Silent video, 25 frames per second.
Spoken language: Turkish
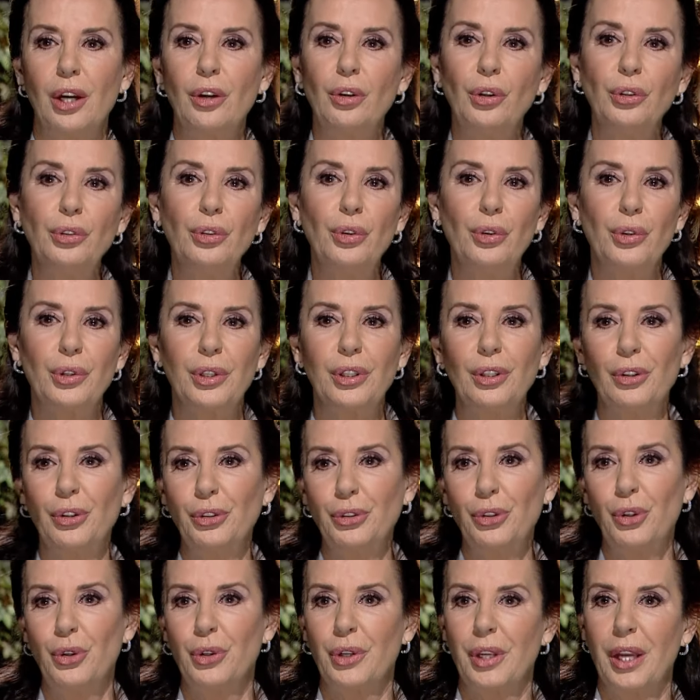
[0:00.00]
onu oraya,
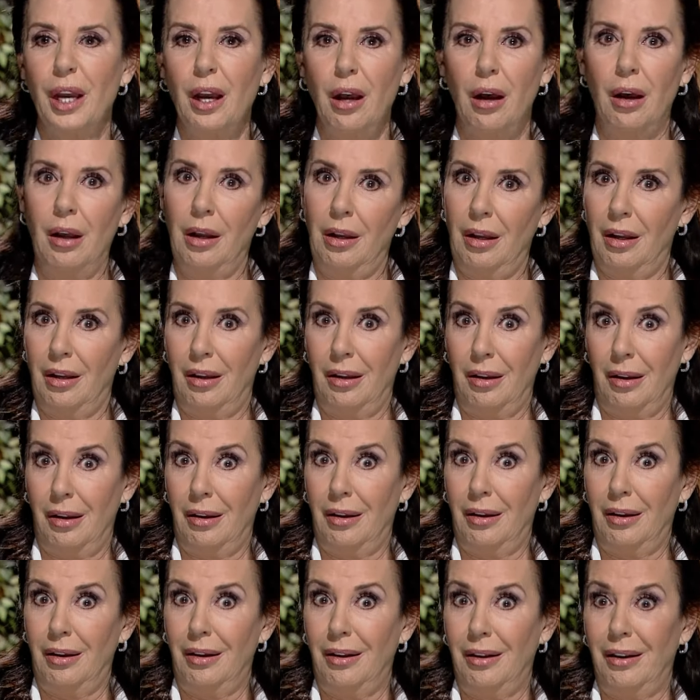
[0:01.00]
onu oraya.
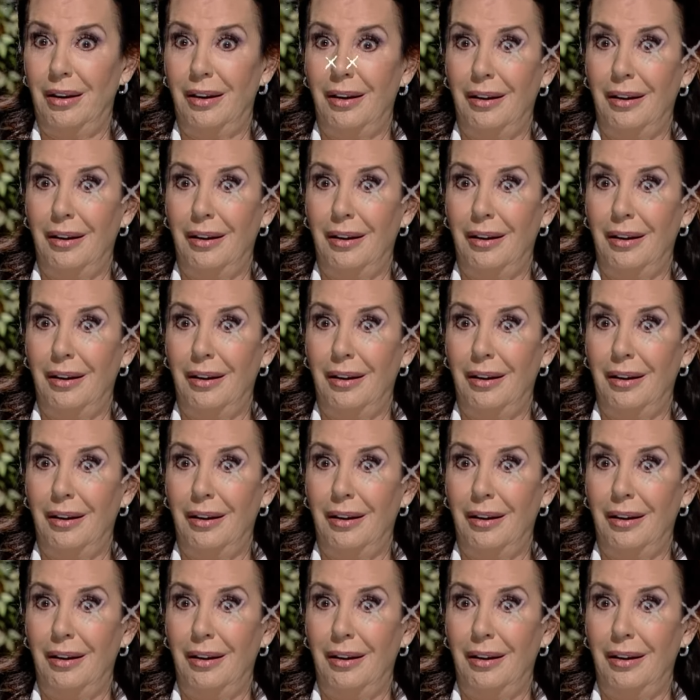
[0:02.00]
Aa!